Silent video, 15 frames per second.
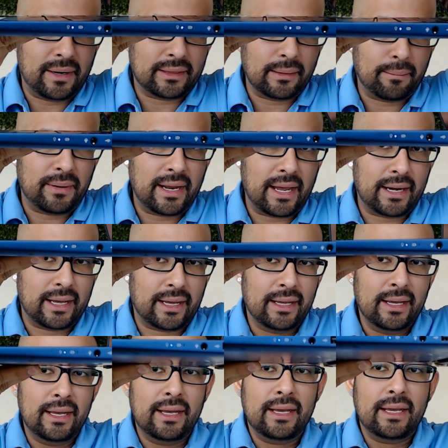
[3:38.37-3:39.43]
una parte
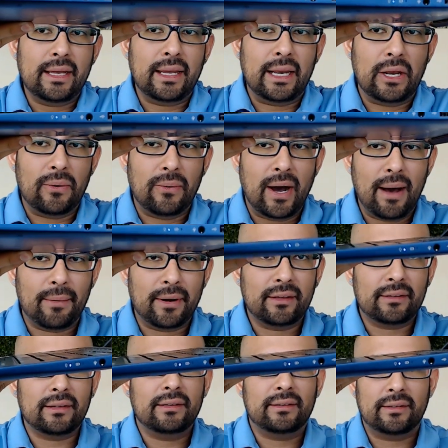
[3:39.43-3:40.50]
plana y lo
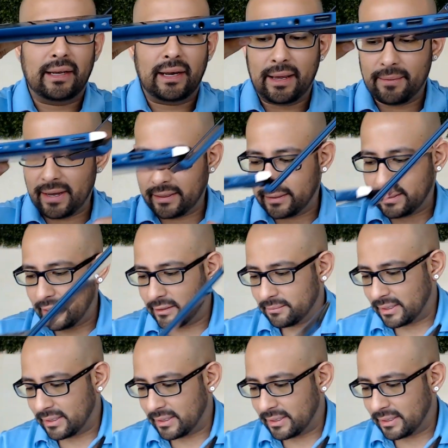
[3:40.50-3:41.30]
abres, se levanta.